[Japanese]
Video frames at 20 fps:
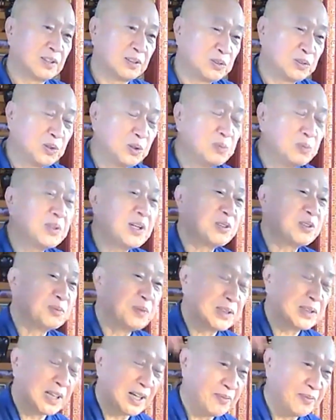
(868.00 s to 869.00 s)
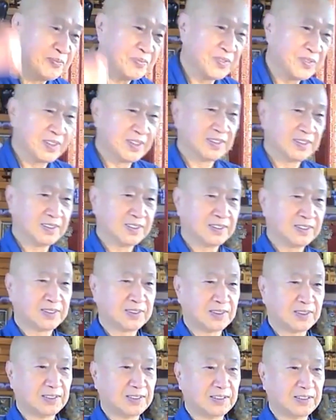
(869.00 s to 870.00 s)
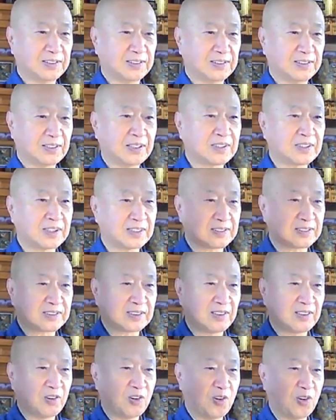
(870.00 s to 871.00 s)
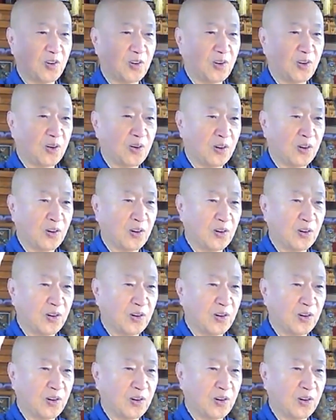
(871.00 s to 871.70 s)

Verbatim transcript: 注意深くまた、そう、だったすご